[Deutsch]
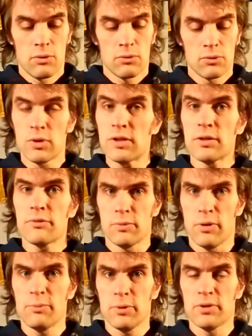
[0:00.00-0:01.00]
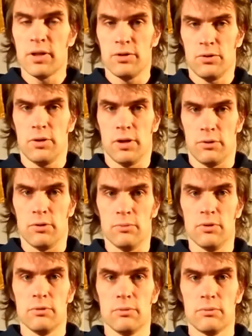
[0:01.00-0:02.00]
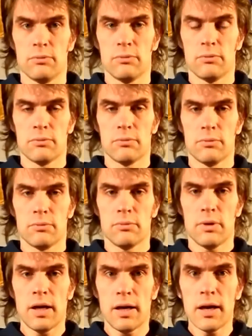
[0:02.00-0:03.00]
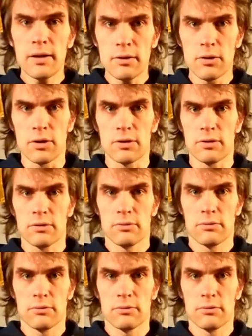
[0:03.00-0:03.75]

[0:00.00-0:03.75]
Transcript: sodass ich auf 12 Prozent Steuern komme. Andere Leute,